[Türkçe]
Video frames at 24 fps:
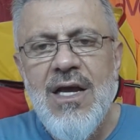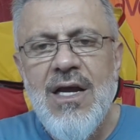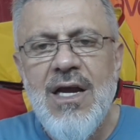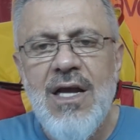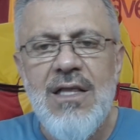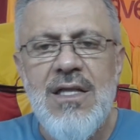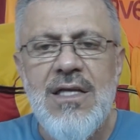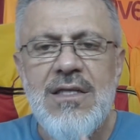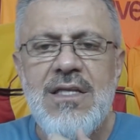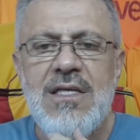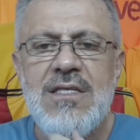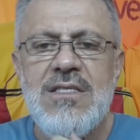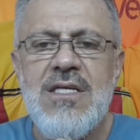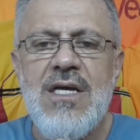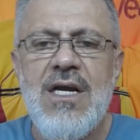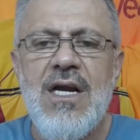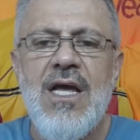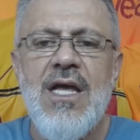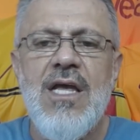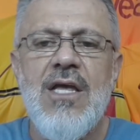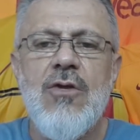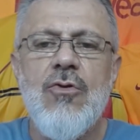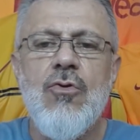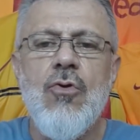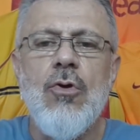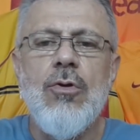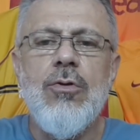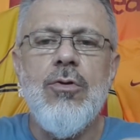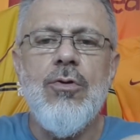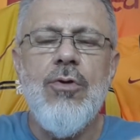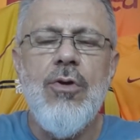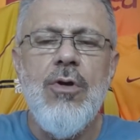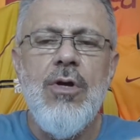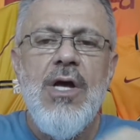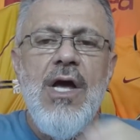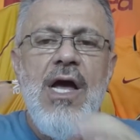Galatasaray'ın
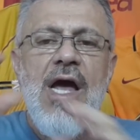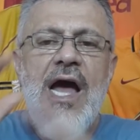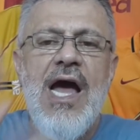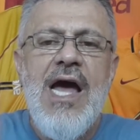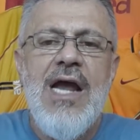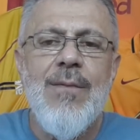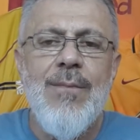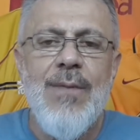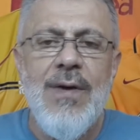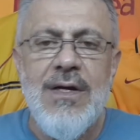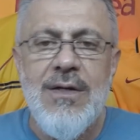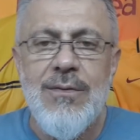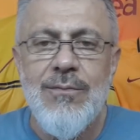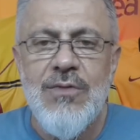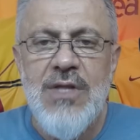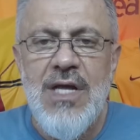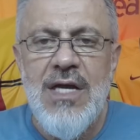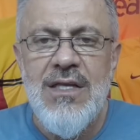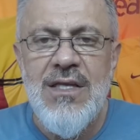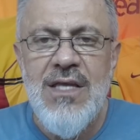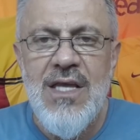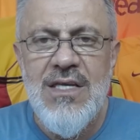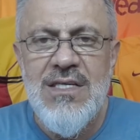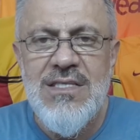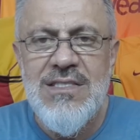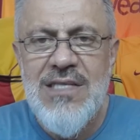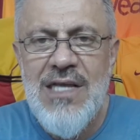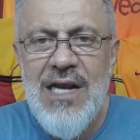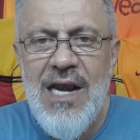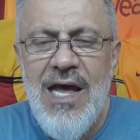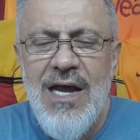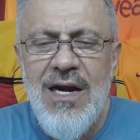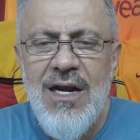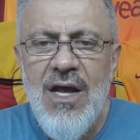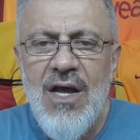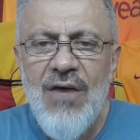yolunu her bakımdan
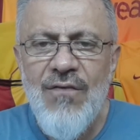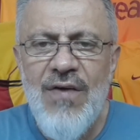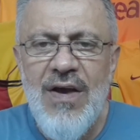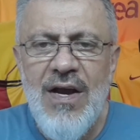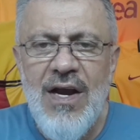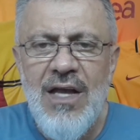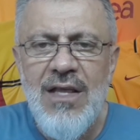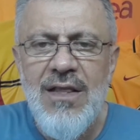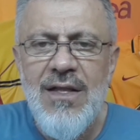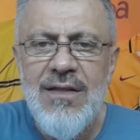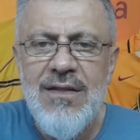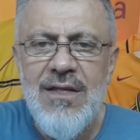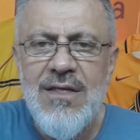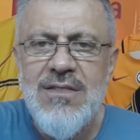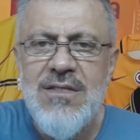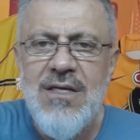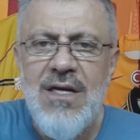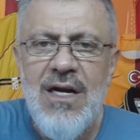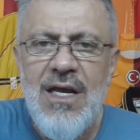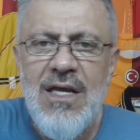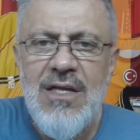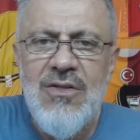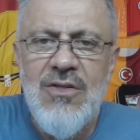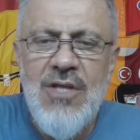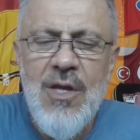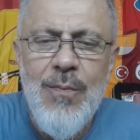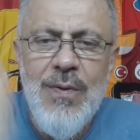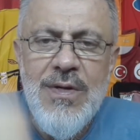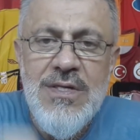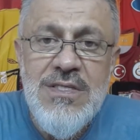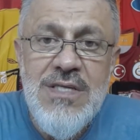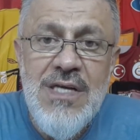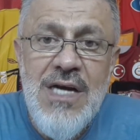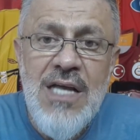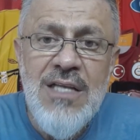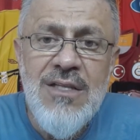kestiler ve Galatasaray'ın
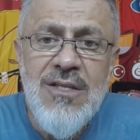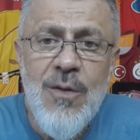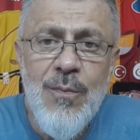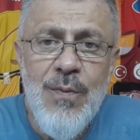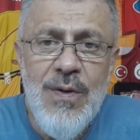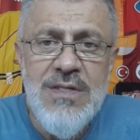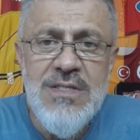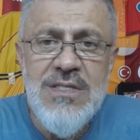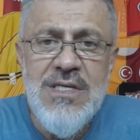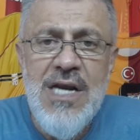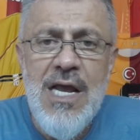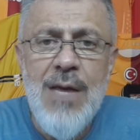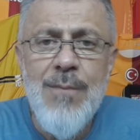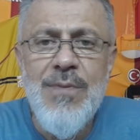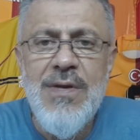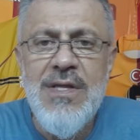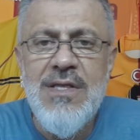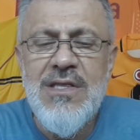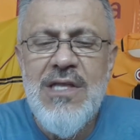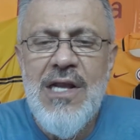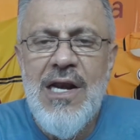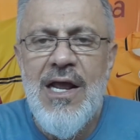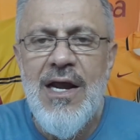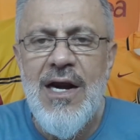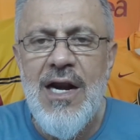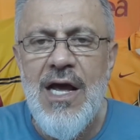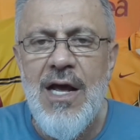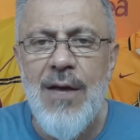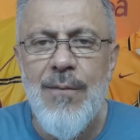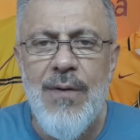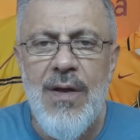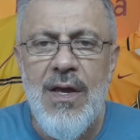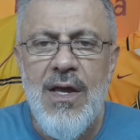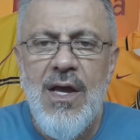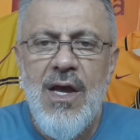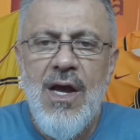tepesine tepesine bindiler
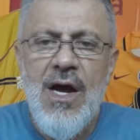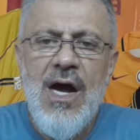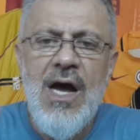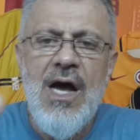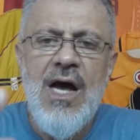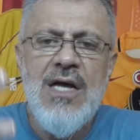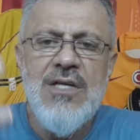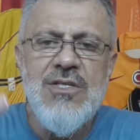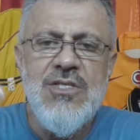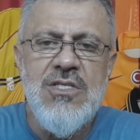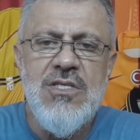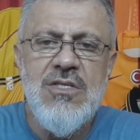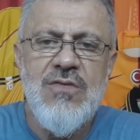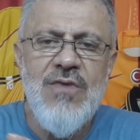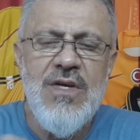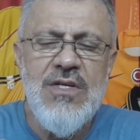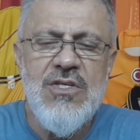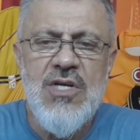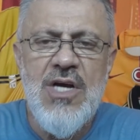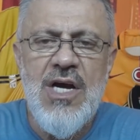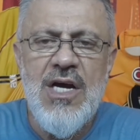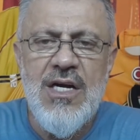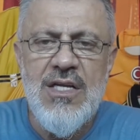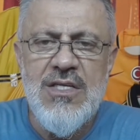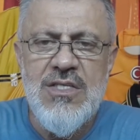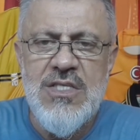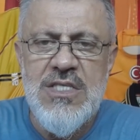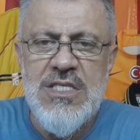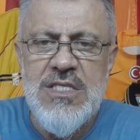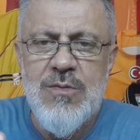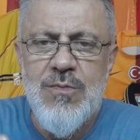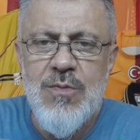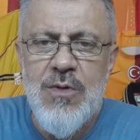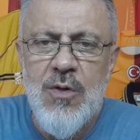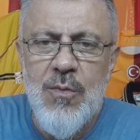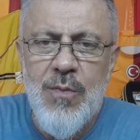abi. Aciz ve
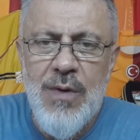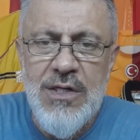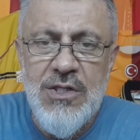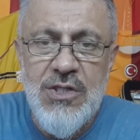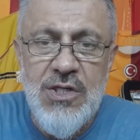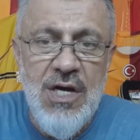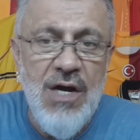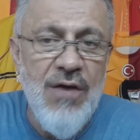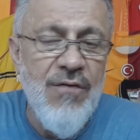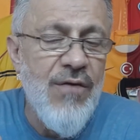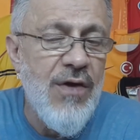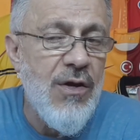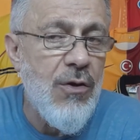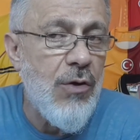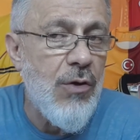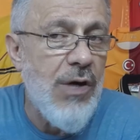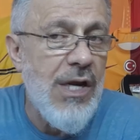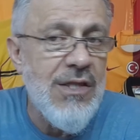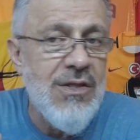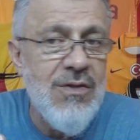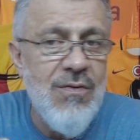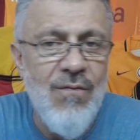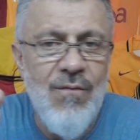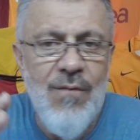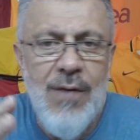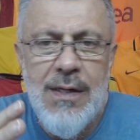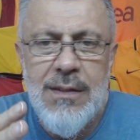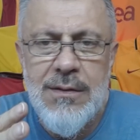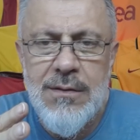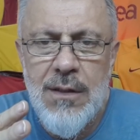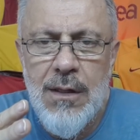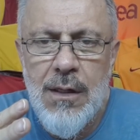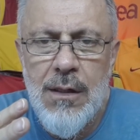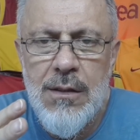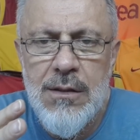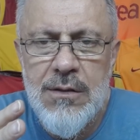çaresiz bir başkan ve yönetim
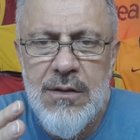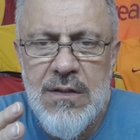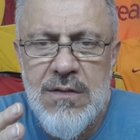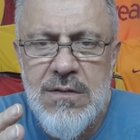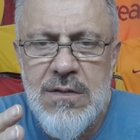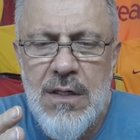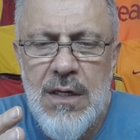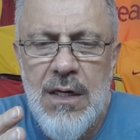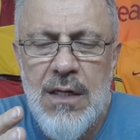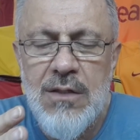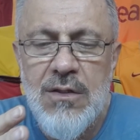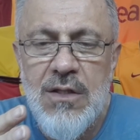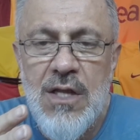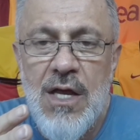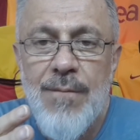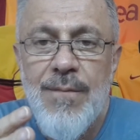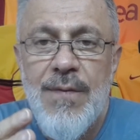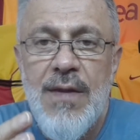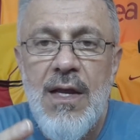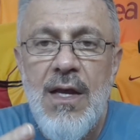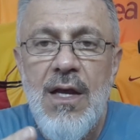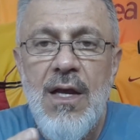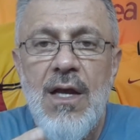vardı Galatasaray'da.